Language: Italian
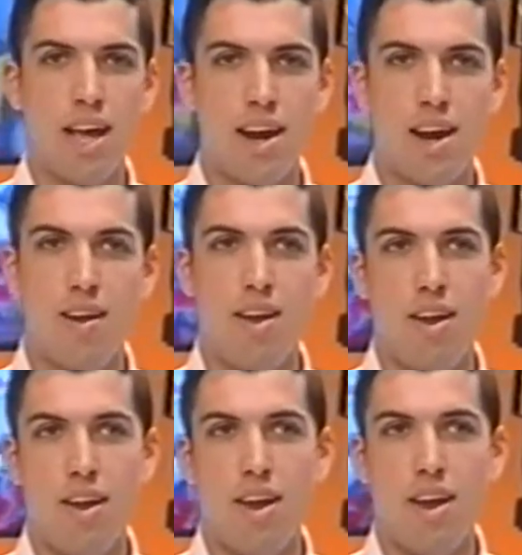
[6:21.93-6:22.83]

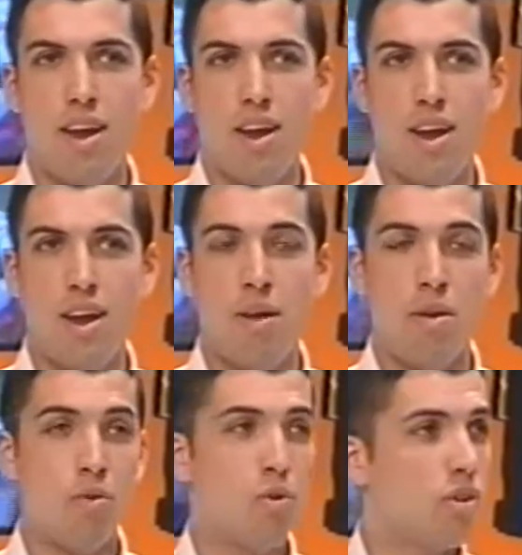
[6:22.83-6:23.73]
terra e
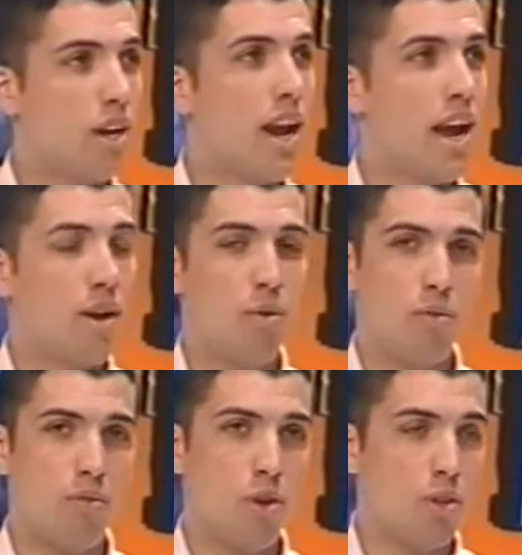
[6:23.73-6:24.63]
inoltre è
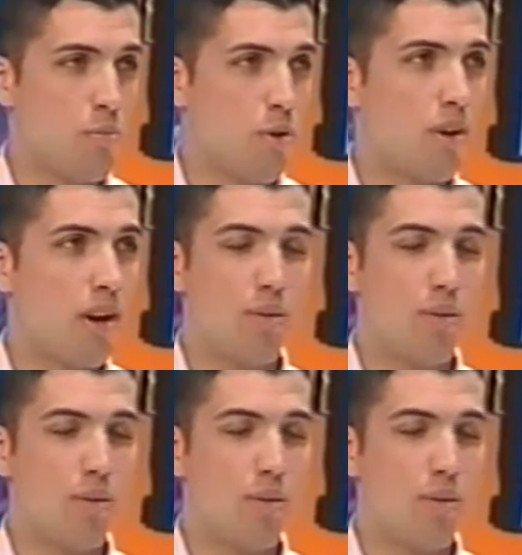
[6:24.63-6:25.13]
anche un ottimo